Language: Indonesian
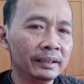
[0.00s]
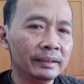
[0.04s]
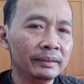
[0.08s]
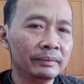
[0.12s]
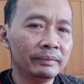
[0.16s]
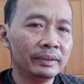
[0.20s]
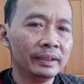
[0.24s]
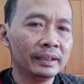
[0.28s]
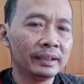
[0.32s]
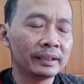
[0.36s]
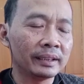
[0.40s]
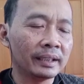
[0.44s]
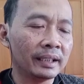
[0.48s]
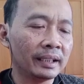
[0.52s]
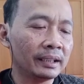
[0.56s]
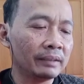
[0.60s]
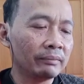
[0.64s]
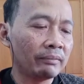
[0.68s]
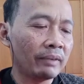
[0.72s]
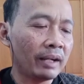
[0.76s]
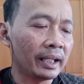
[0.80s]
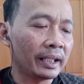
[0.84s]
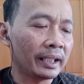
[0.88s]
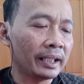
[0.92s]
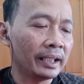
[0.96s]
bisa
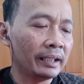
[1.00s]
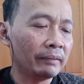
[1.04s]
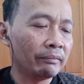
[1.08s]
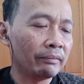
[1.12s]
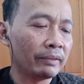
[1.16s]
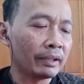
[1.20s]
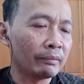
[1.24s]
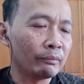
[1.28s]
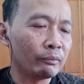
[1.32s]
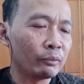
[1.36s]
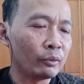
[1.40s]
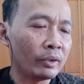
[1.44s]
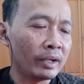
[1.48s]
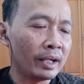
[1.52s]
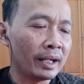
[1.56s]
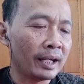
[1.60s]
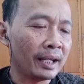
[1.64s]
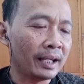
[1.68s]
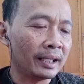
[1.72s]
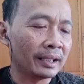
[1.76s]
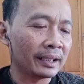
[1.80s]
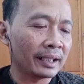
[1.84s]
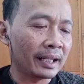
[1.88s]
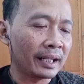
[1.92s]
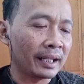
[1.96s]
dipakai
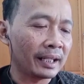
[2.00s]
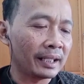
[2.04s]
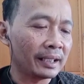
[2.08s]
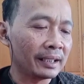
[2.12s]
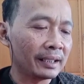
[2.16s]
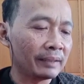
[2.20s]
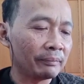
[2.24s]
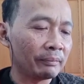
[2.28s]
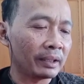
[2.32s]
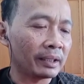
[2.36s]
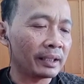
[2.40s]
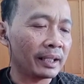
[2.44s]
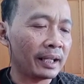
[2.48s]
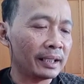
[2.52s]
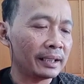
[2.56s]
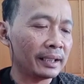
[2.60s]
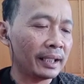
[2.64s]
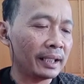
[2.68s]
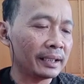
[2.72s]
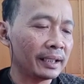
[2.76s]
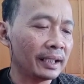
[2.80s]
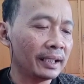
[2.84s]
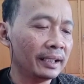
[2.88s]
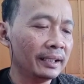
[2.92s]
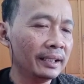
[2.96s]
perempuan karena
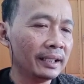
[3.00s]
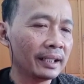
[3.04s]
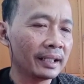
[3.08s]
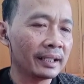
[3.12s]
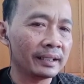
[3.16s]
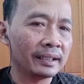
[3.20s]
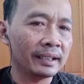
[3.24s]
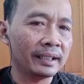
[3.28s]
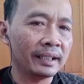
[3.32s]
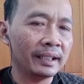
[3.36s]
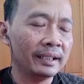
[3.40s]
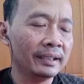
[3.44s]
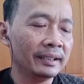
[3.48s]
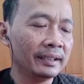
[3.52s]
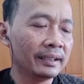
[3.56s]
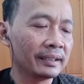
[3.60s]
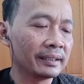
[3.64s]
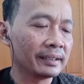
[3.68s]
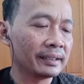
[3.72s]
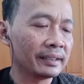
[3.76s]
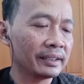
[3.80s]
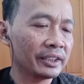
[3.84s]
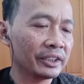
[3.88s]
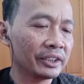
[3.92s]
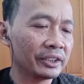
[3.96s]
pertanyaannya her ya, her
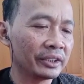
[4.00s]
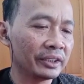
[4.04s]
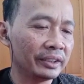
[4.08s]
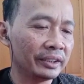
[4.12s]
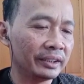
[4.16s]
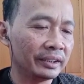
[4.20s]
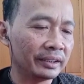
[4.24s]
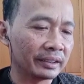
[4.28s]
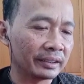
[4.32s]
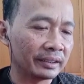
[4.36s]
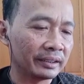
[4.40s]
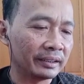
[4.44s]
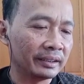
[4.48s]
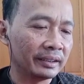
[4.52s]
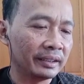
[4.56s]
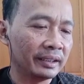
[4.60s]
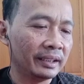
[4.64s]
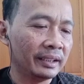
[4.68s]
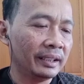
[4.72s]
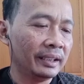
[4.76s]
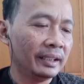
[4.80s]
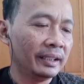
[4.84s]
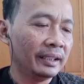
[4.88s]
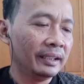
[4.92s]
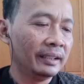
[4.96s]
shirt,
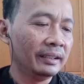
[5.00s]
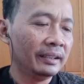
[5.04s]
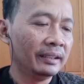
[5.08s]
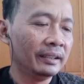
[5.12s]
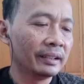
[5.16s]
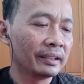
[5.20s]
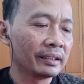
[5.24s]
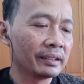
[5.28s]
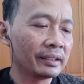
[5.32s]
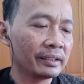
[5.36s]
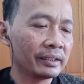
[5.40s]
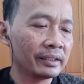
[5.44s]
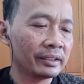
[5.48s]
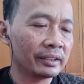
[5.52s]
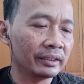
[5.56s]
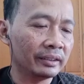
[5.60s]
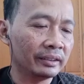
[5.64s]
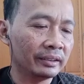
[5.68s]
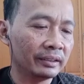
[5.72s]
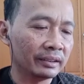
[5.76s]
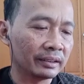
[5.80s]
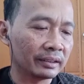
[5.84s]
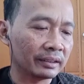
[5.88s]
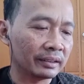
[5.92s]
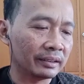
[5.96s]
her
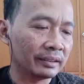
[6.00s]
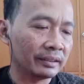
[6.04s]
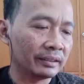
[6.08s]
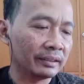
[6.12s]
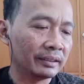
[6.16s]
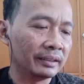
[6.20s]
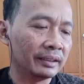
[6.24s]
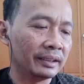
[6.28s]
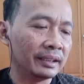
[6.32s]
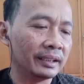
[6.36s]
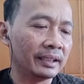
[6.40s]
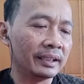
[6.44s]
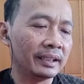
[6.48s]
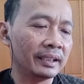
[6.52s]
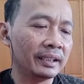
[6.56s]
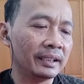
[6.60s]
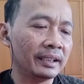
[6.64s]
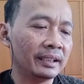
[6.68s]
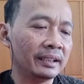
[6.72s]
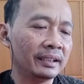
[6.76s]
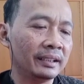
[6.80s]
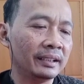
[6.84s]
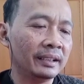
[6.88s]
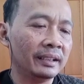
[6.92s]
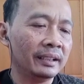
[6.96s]
shirt,
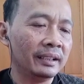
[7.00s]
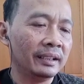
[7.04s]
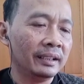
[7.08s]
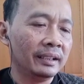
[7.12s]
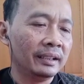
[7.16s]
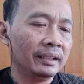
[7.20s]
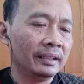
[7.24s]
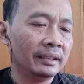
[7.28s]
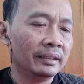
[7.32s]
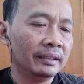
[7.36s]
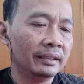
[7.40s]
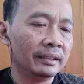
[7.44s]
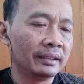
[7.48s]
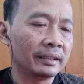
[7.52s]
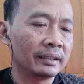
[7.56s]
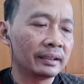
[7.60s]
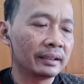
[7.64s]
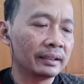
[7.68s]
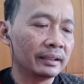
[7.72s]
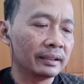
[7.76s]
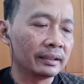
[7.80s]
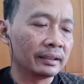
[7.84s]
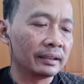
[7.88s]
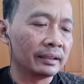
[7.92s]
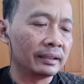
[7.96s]
ya, her
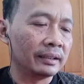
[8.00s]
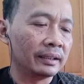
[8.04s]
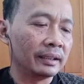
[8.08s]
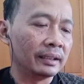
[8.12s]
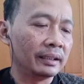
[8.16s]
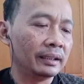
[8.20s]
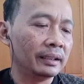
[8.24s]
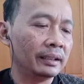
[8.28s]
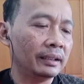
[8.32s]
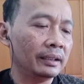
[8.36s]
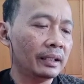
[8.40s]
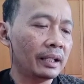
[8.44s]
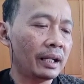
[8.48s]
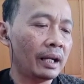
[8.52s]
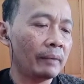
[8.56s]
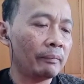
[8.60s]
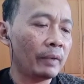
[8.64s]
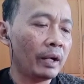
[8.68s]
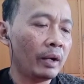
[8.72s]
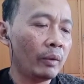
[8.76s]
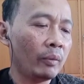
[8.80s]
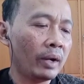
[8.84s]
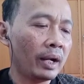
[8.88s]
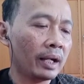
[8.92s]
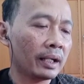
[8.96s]
shirt. Jadi
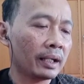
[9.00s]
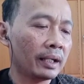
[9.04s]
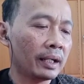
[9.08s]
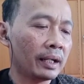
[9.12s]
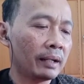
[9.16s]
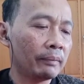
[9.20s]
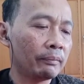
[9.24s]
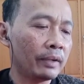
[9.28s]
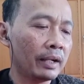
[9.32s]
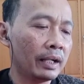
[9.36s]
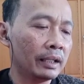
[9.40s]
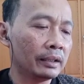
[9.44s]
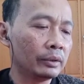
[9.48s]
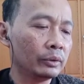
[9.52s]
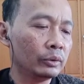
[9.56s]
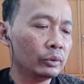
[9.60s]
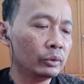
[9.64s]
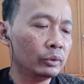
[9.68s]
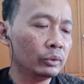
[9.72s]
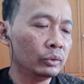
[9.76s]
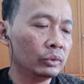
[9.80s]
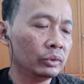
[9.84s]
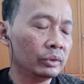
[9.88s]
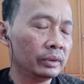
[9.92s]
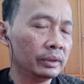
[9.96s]
apa warna
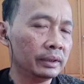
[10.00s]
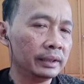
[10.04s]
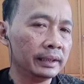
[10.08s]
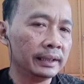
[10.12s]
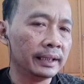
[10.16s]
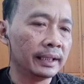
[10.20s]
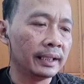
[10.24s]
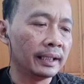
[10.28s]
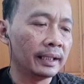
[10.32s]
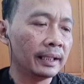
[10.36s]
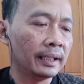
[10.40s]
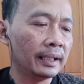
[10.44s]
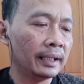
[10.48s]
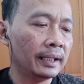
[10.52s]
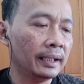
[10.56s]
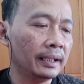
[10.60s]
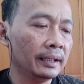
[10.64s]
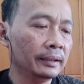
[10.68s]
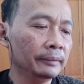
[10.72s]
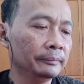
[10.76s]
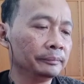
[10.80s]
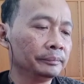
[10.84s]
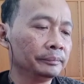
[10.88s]
baju ya?